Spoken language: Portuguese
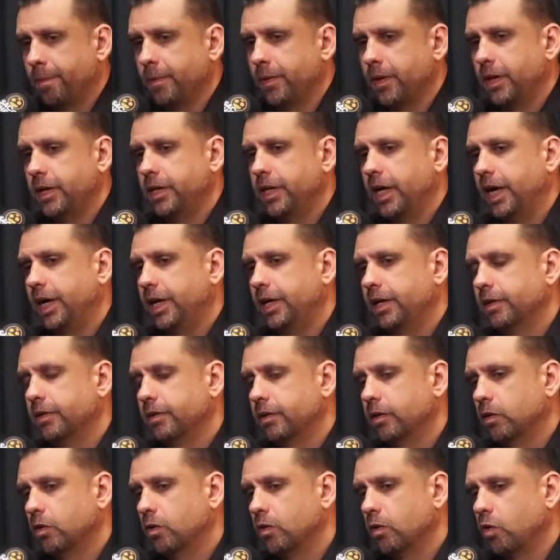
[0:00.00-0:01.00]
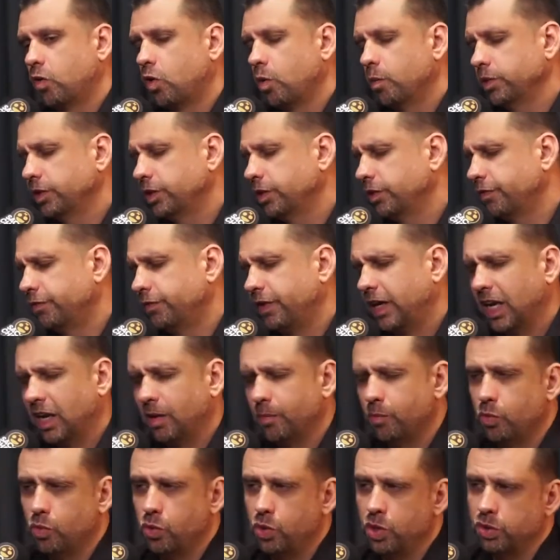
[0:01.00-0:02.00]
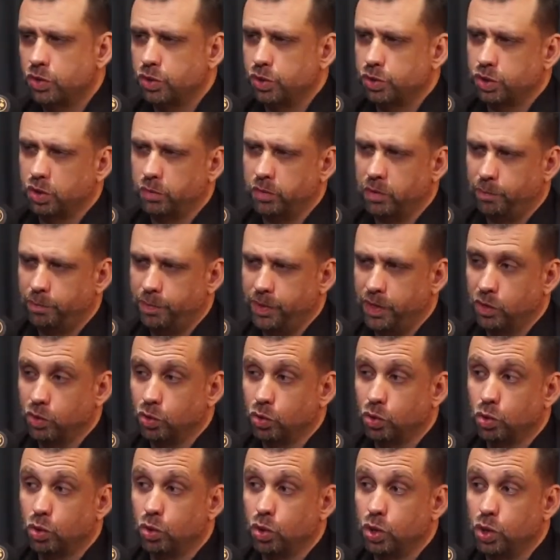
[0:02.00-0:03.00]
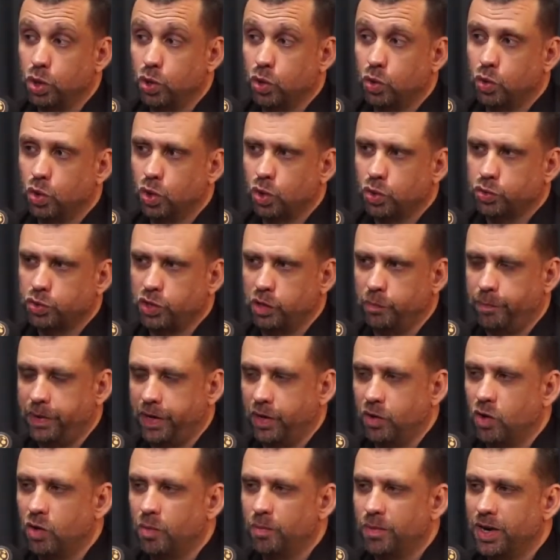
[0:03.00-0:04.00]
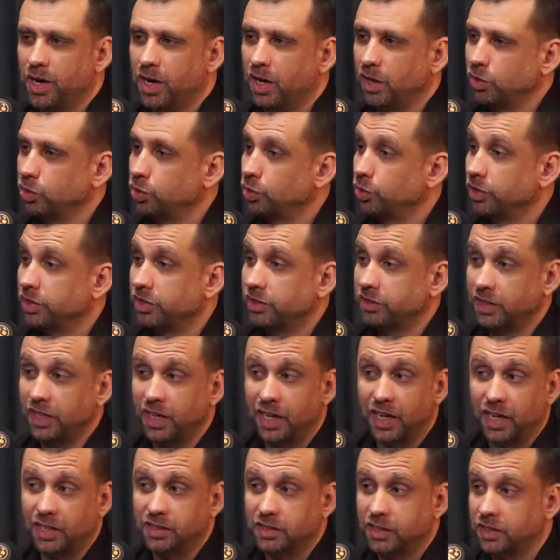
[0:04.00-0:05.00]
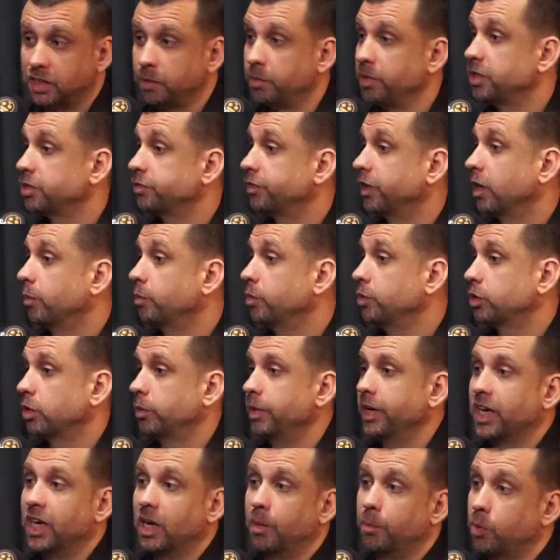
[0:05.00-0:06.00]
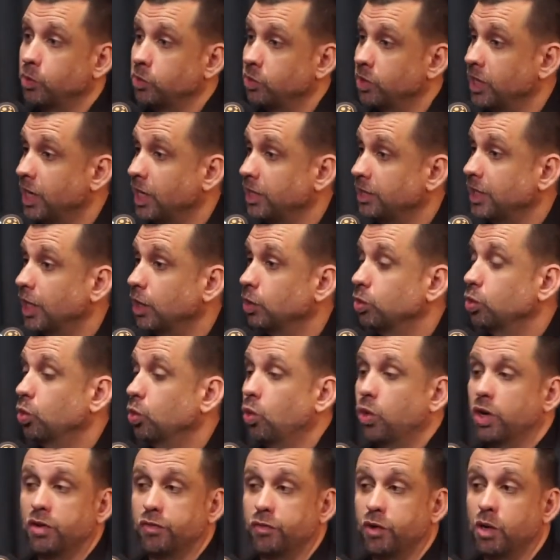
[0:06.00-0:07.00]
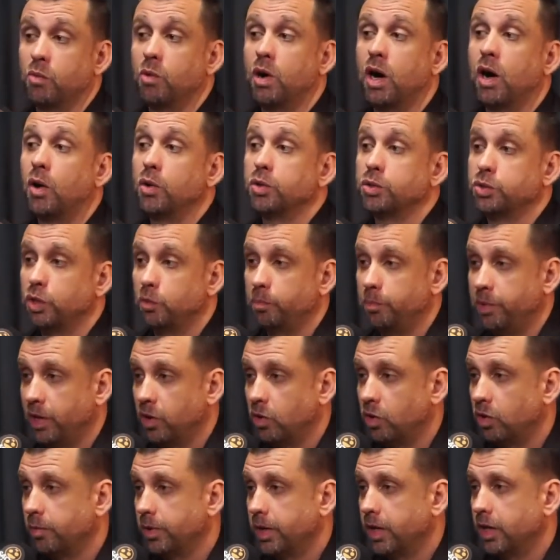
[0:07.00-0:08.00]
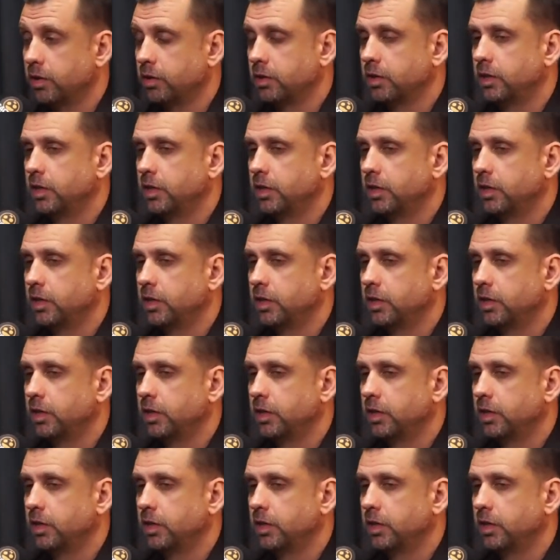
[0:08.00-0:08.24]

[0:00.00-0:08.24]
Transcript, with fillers: E aí, como se fala muito sobre o período glorioso do Império Romano, Júlio César, e também se fala muito sobre aquela época do gladiador, que foi o auge do Império Romano,